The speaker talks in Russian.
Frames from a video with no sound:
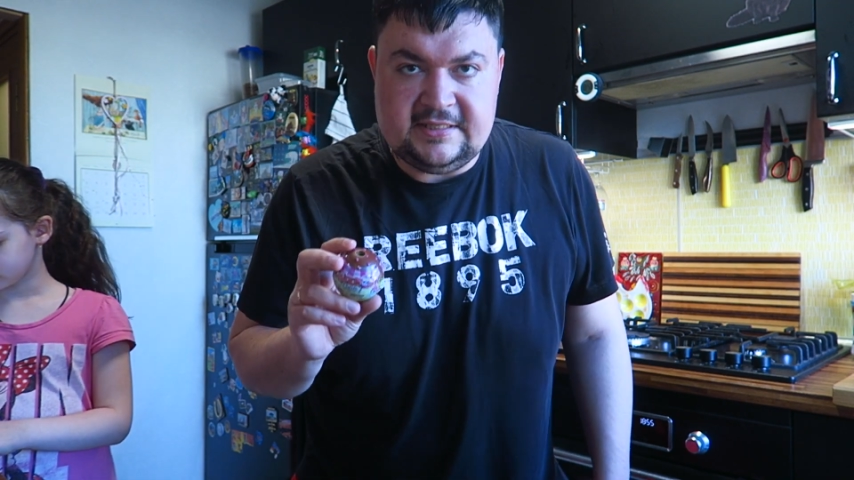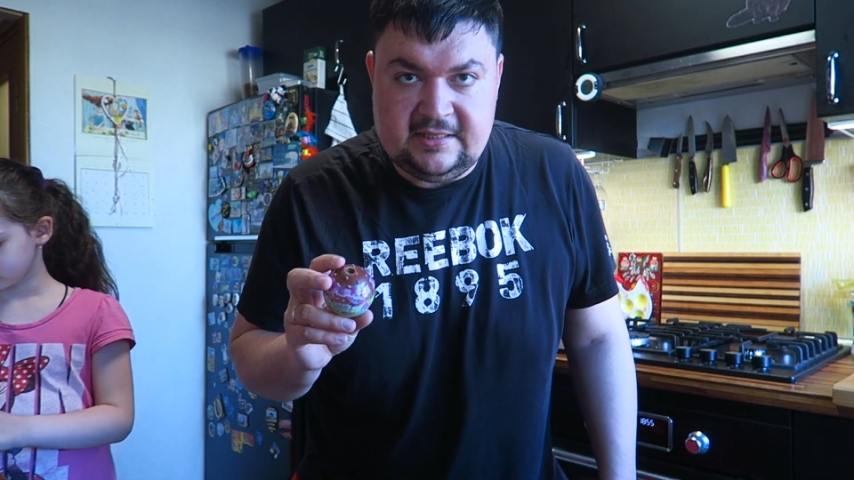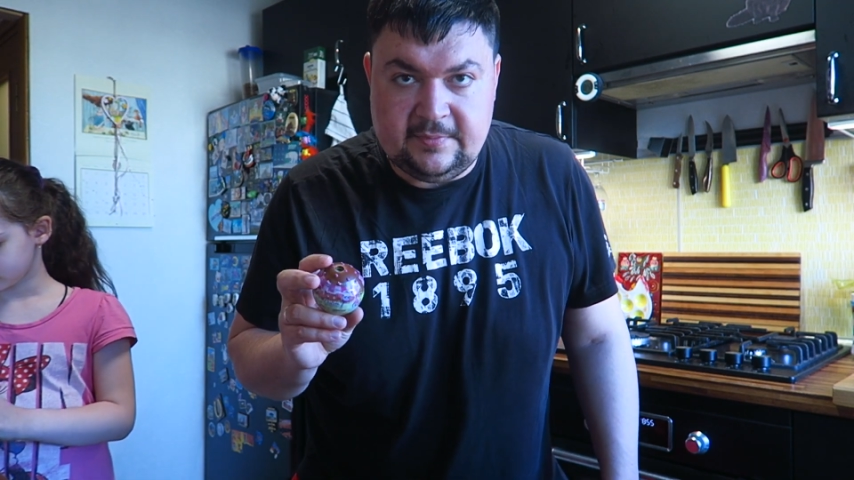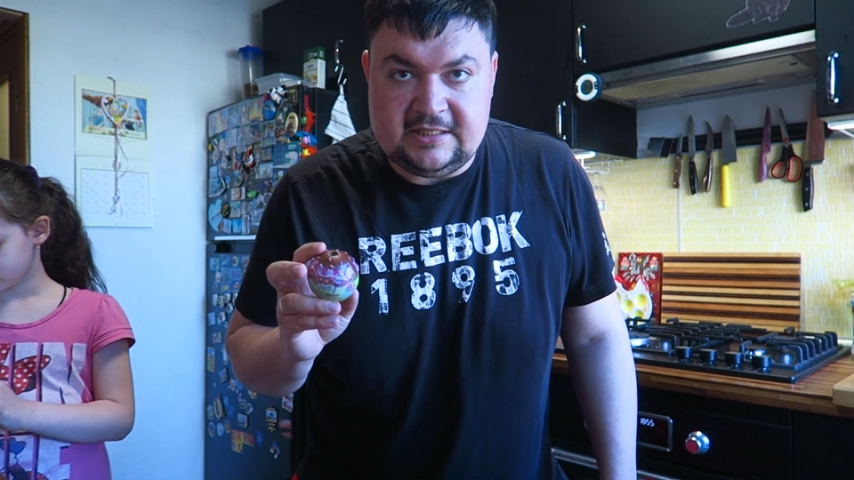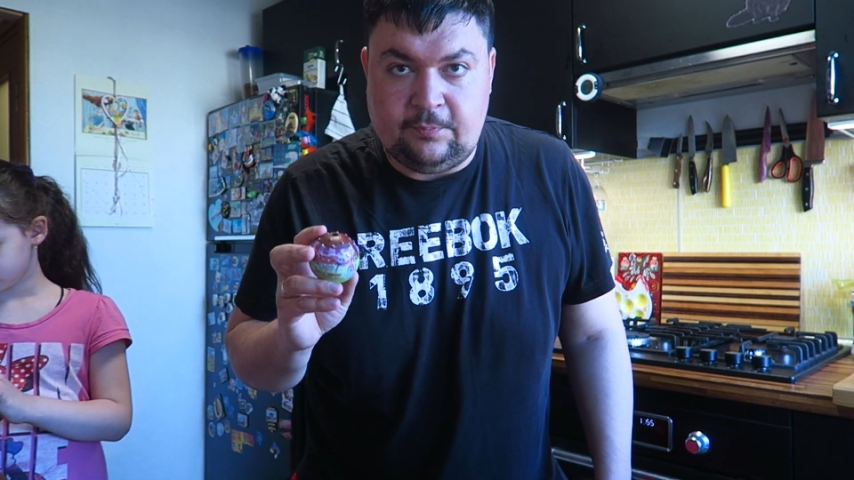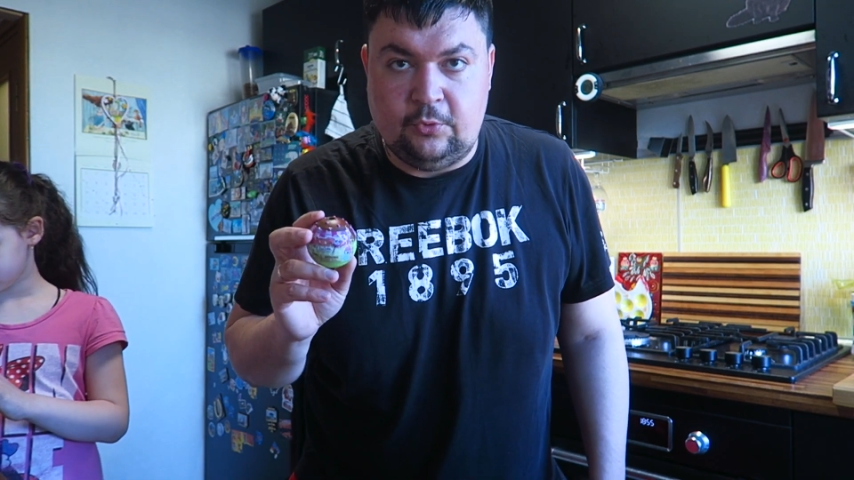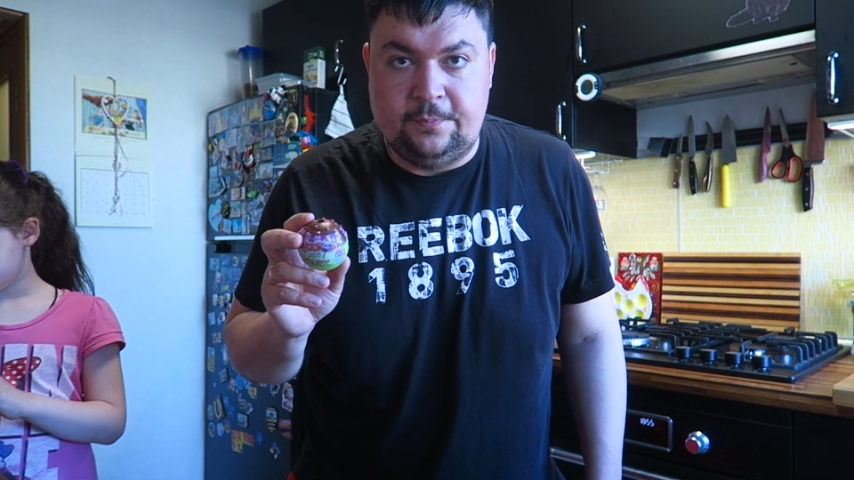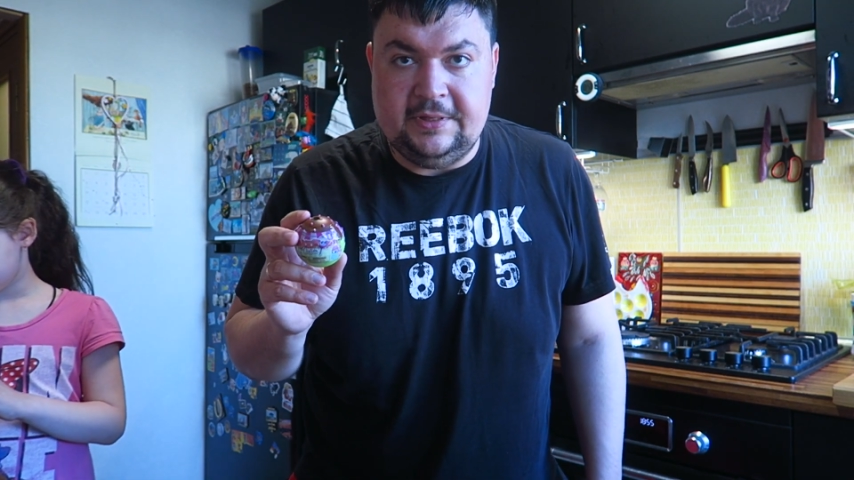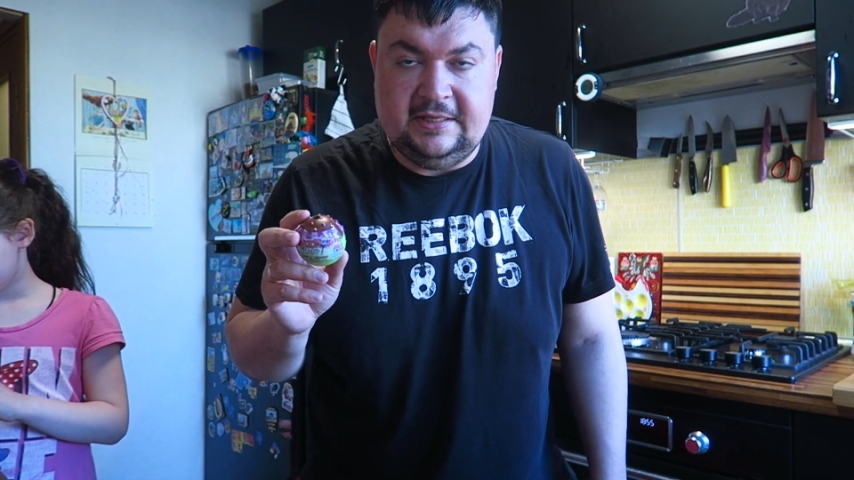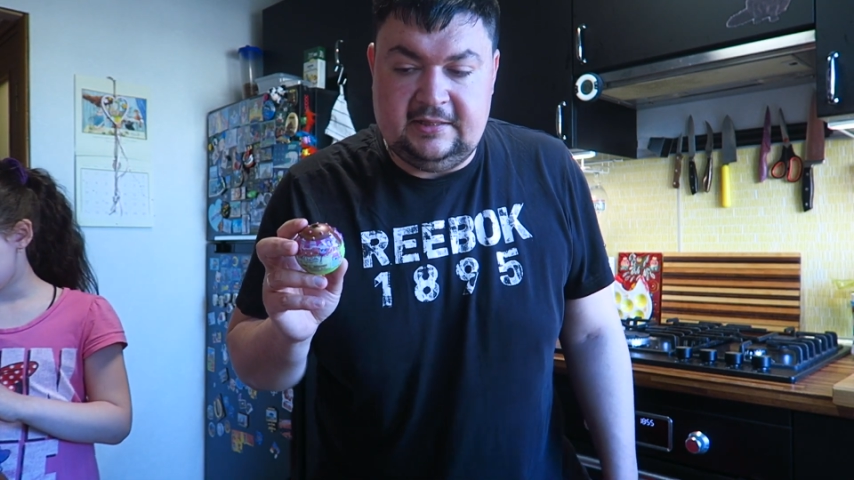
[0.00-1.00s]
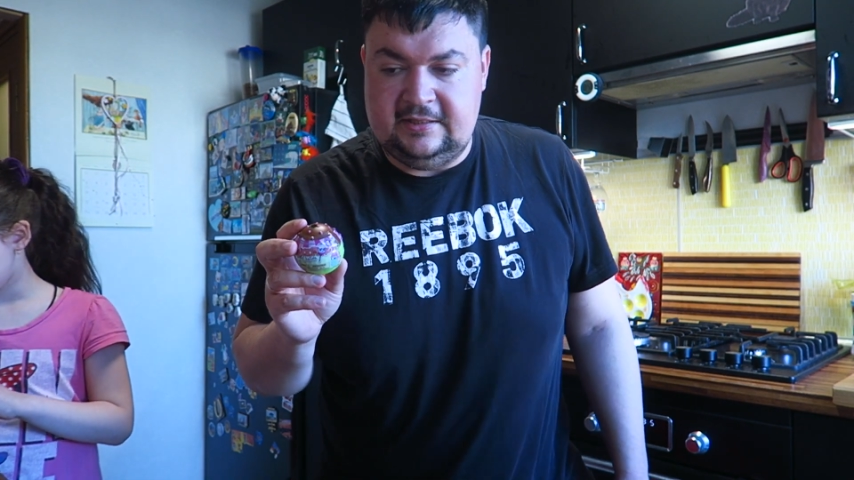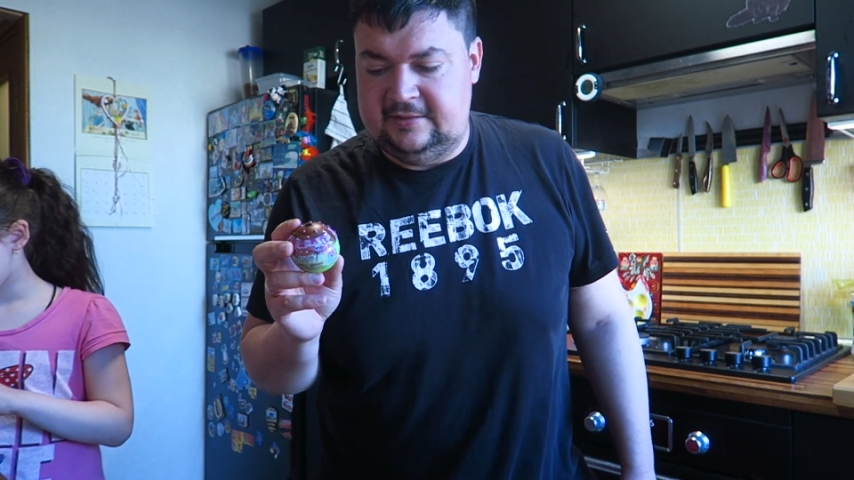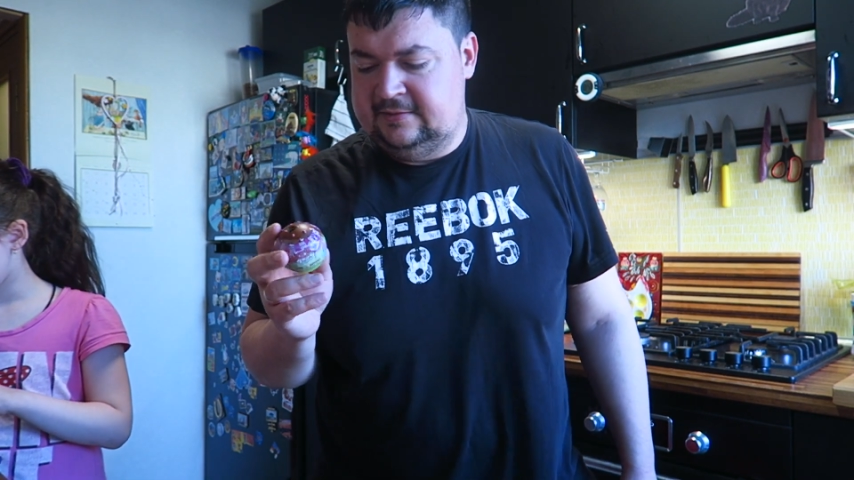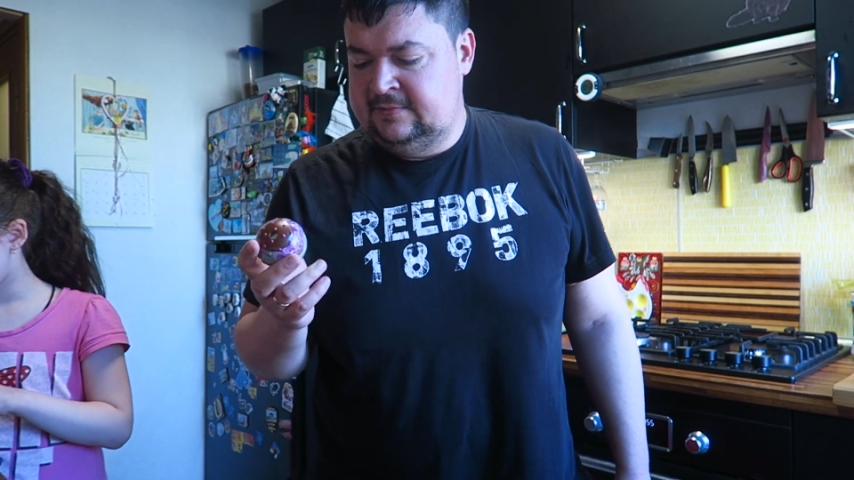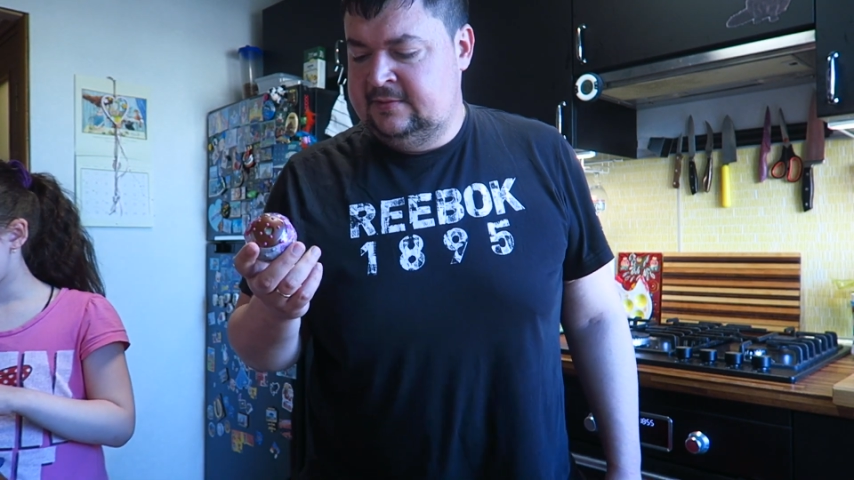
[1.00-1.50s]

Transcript: снимать поп-иты